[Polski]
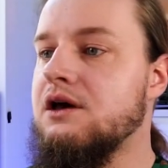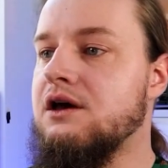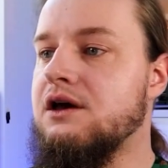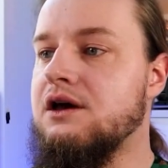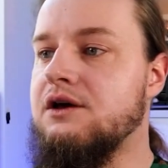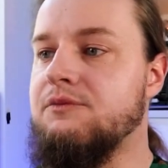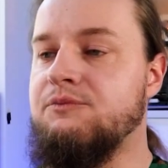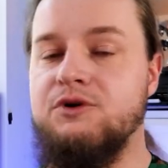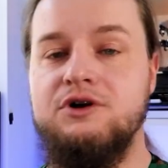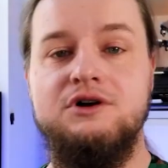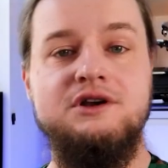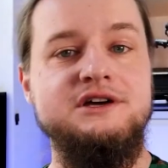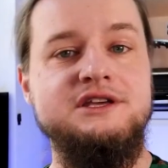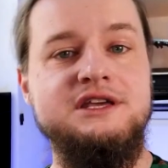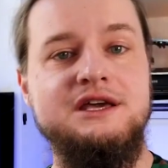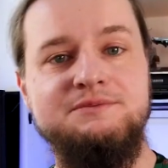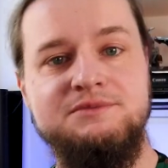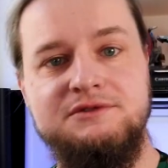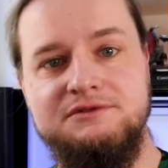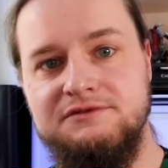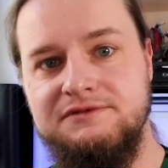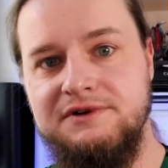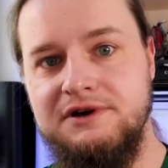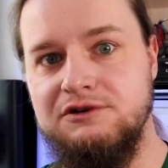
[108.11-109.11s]
e,
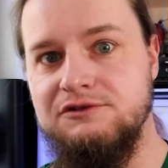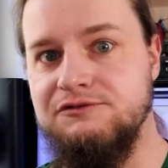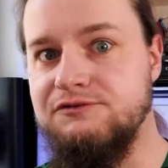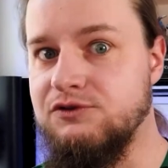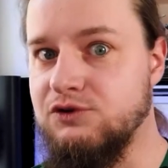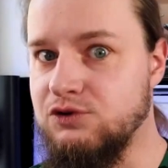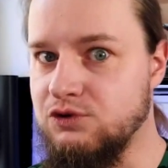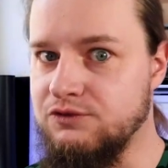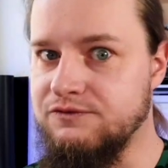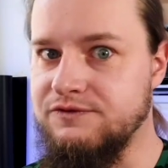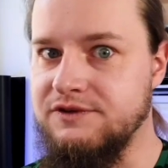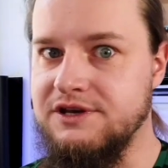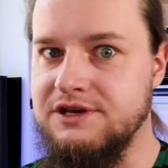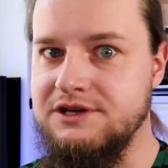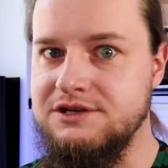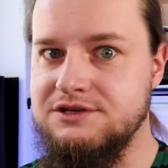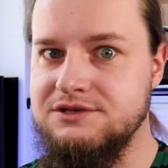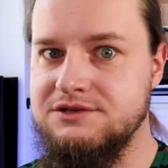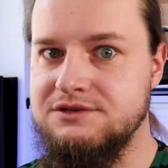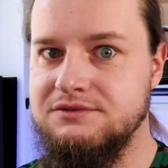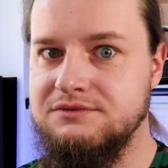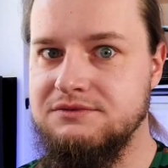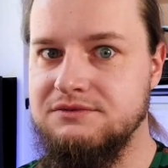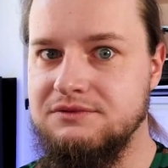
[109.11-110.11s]
pokolenia piwowarów
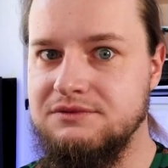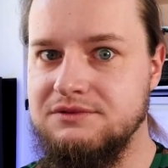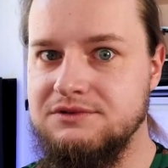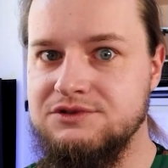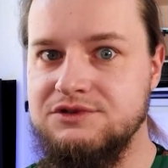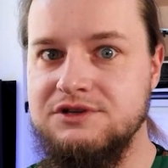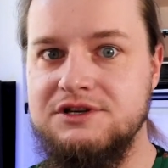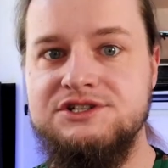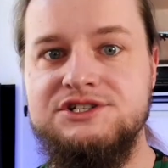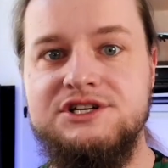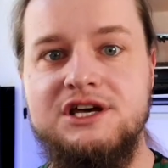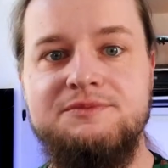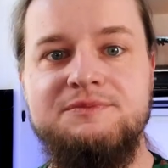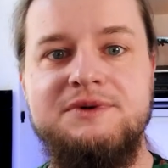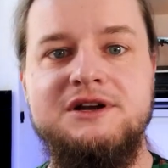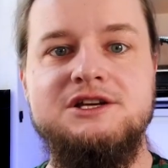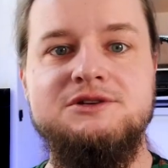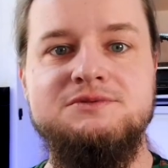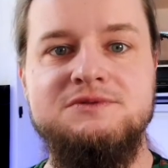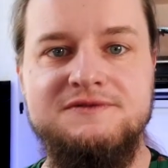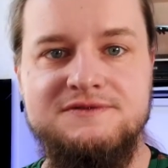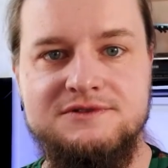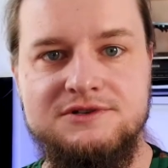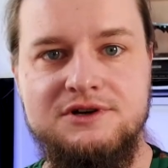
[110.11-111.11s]
również, z których
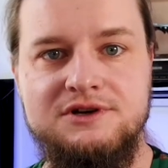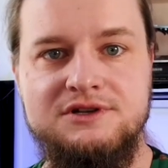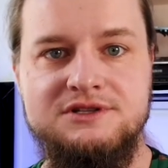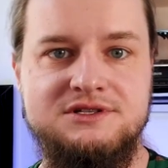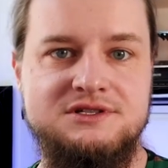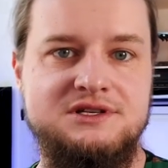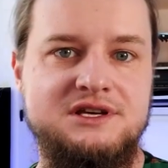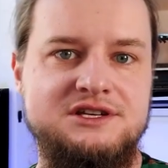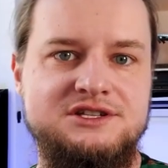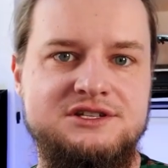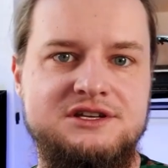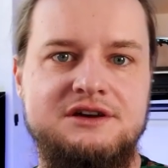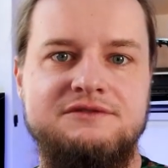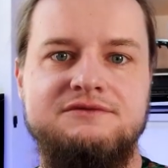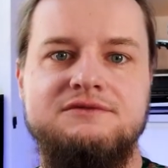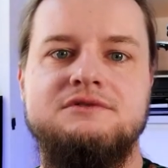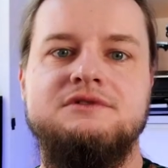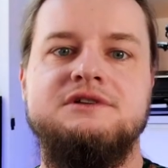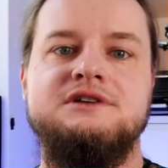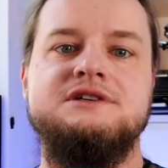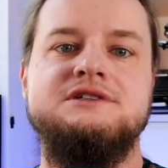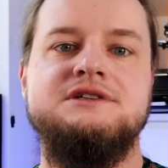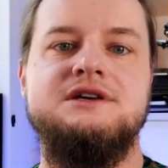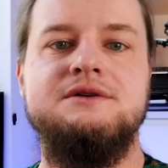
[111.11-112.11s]
czerpaliśmy wzorce. Zobaczcie, jak w
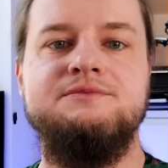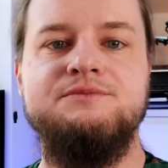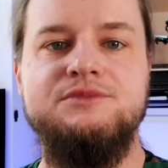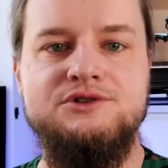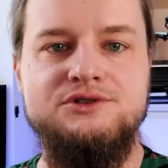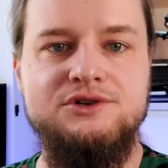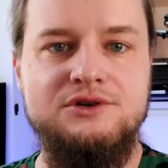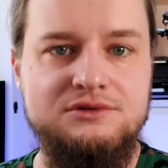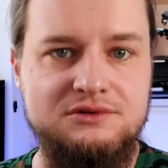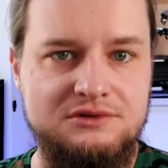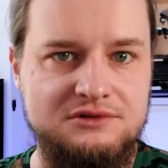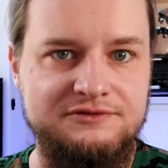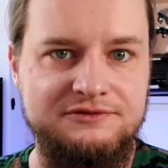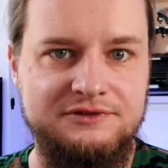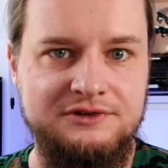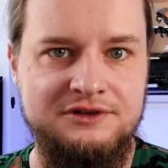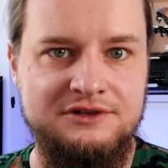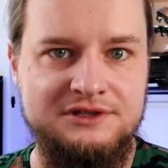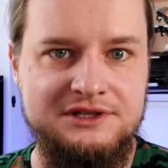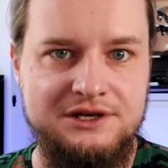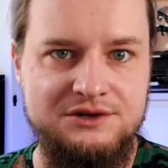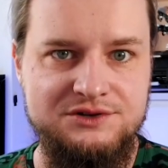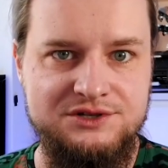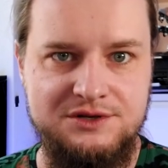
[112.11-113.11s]
ogóle na samym początku
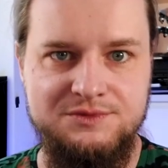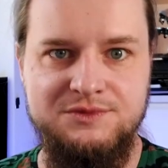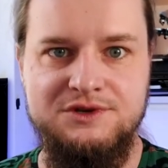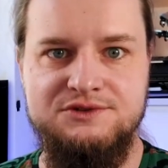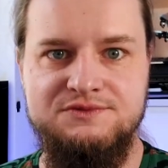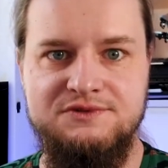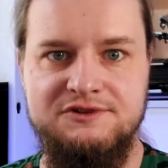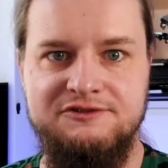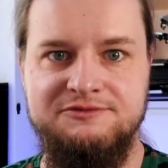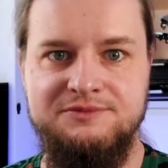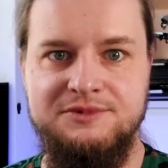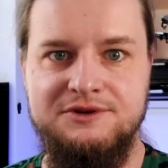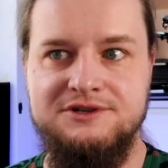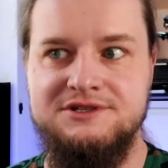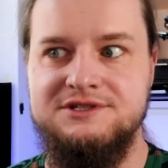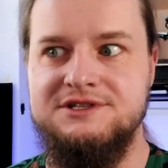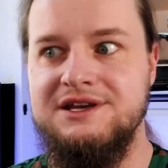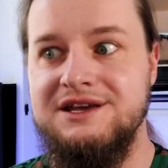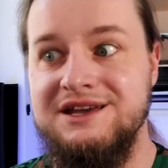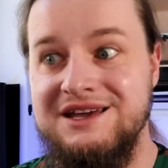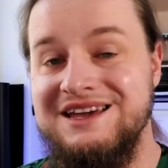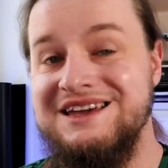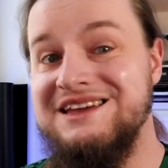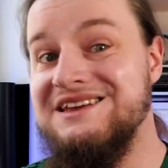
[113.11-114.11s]
wyglądało rzemiosło w
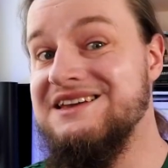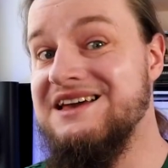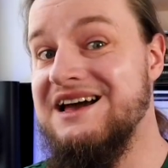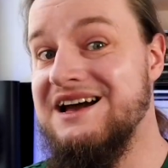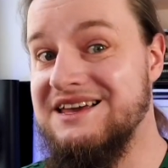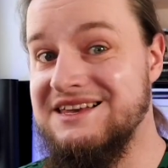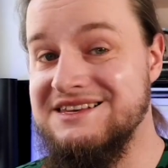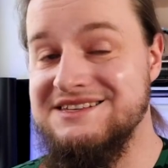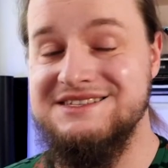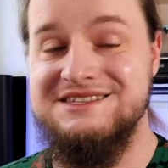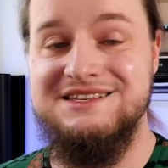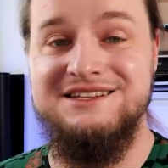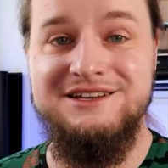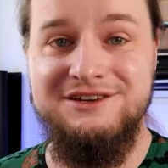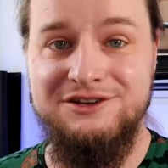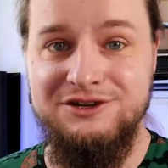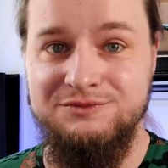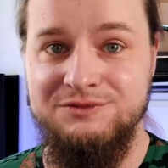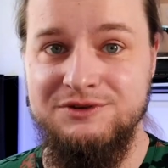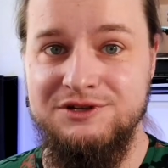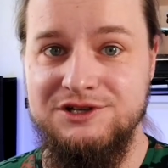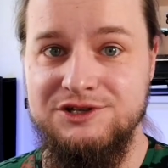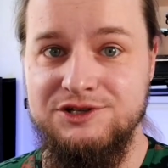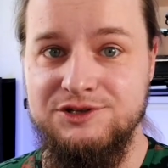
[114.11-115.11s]
Polsce i jakie style
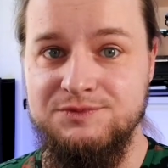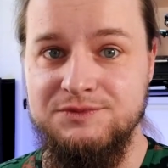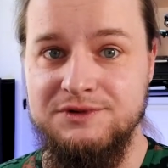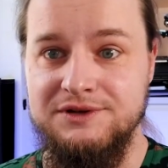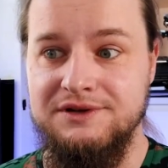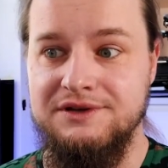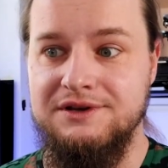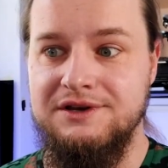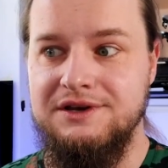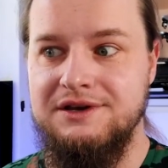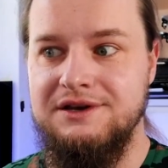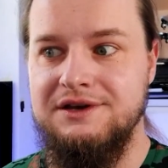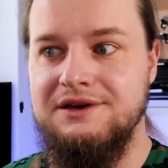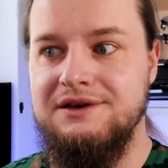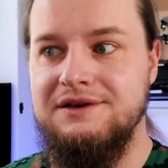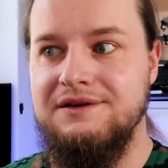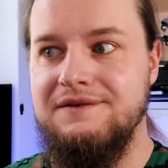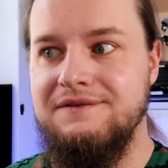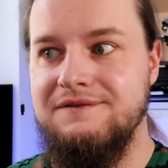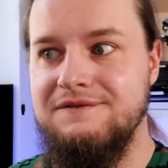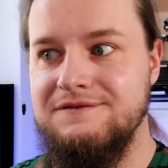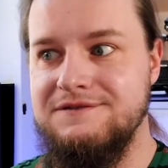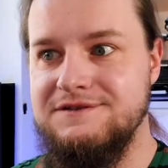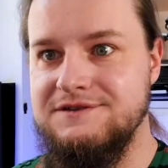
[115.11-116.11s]
robiliśmy.
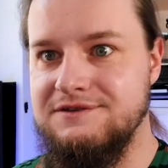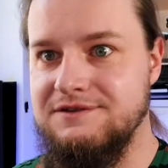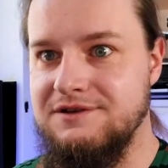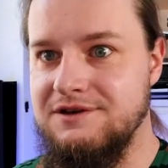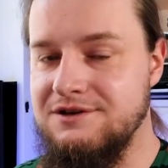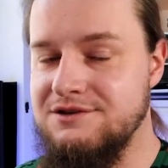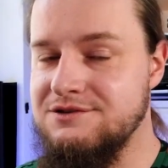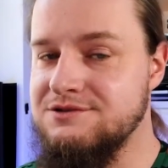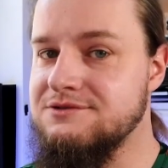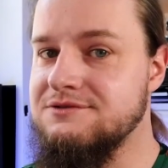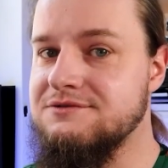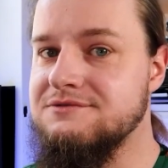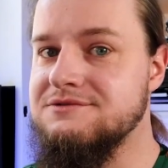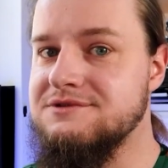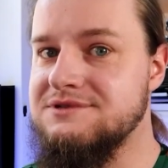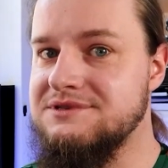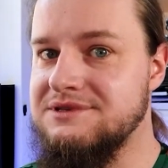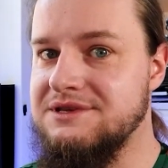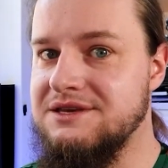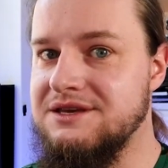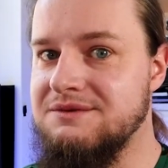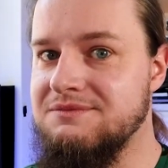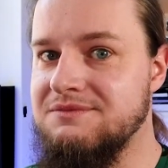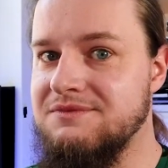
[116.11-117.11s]
W związku
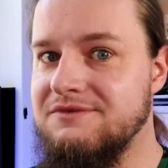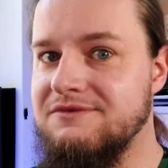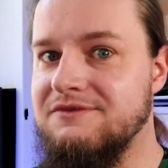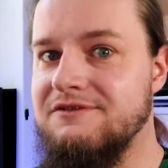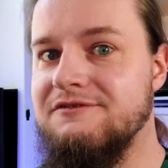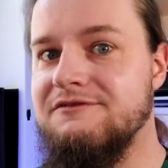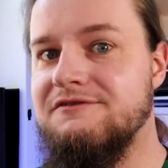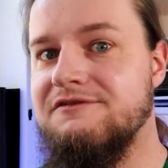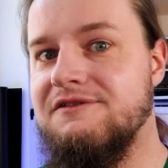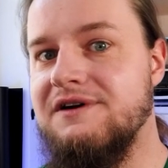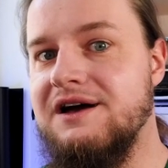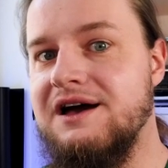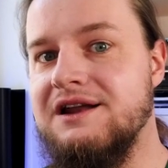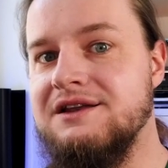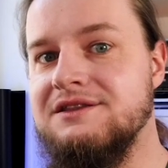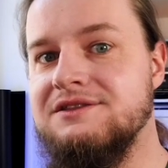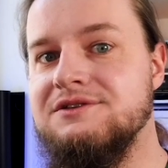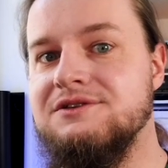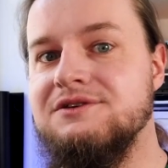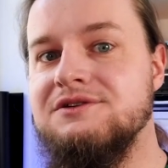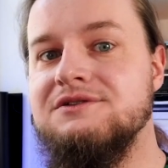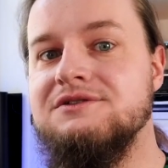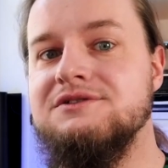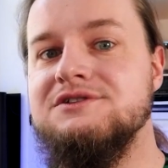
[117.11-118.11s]
z tym
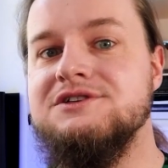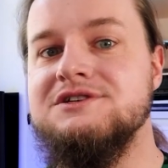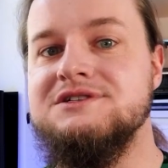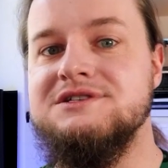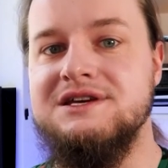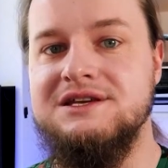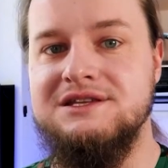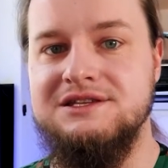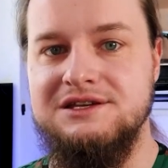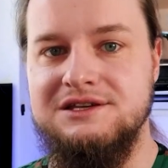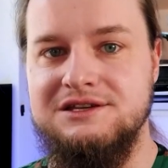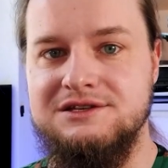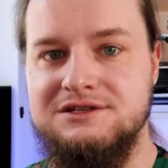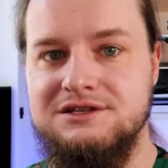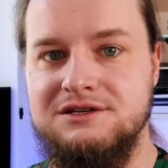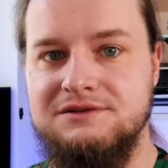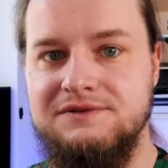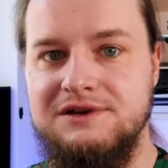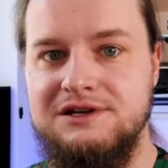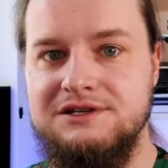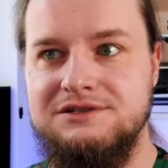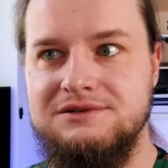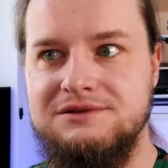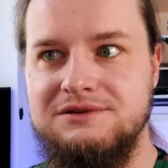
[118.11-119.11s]
warto się
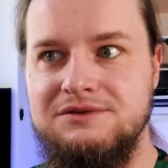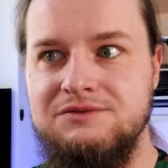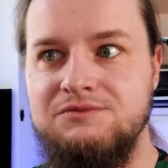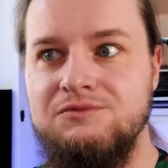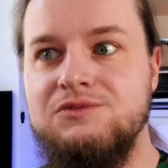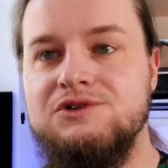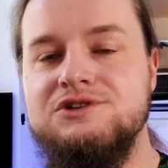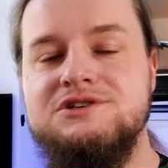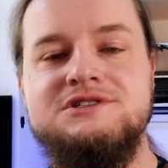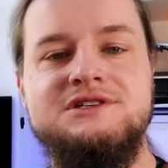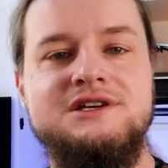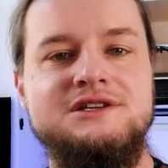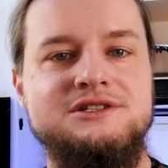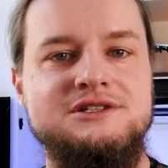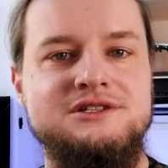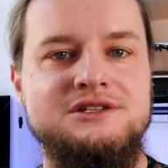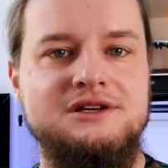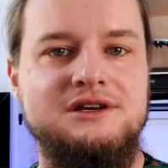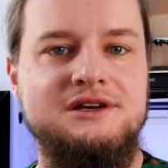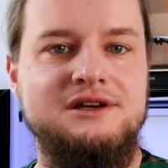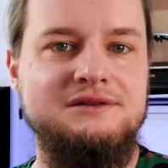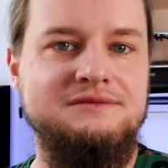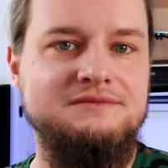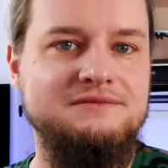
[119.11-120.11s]
zainteresować. Może
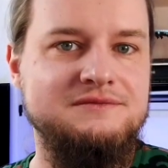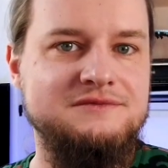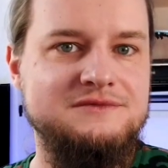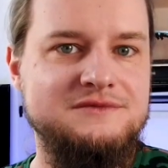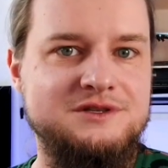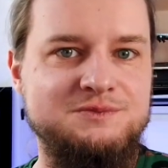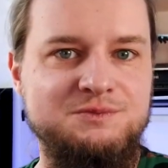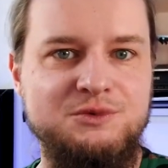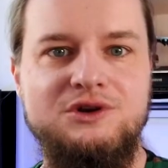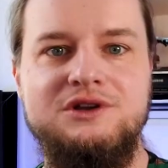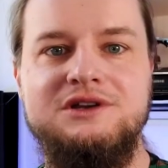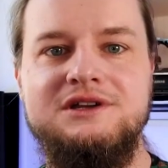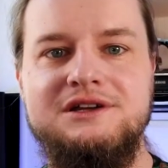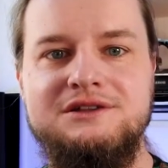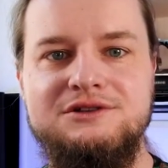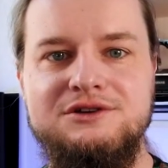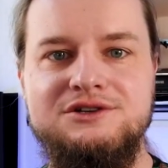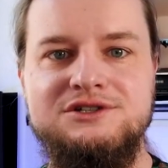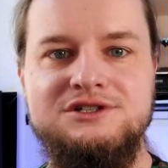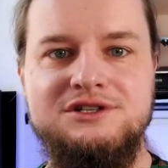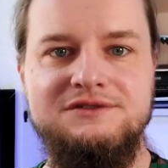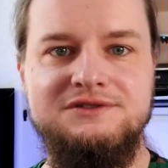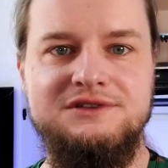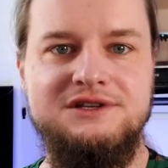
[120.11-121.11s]
znajdziecie sporo
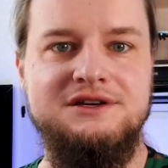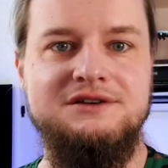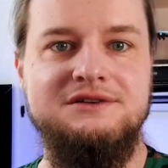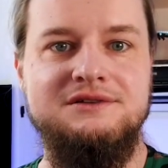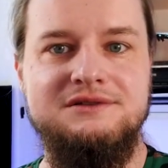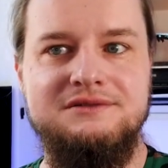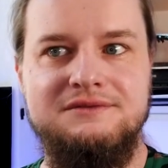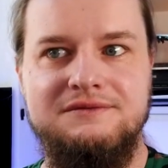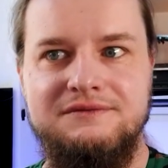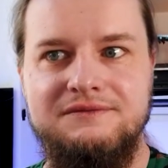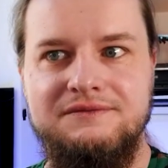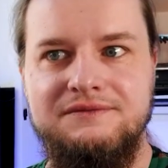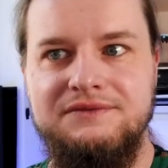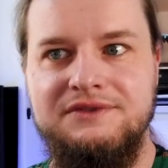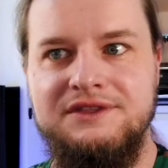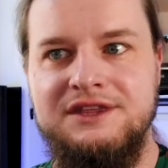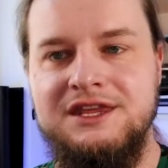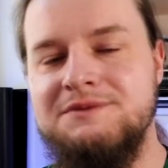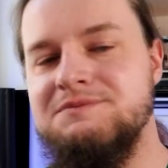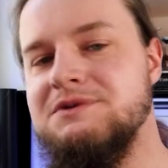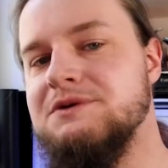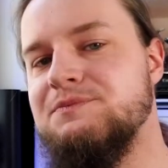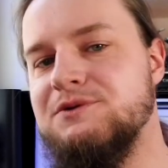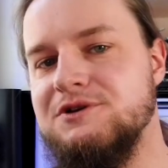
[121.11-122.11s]
radości w tych
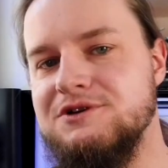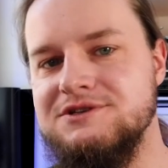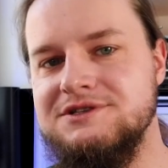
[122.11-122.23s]
niby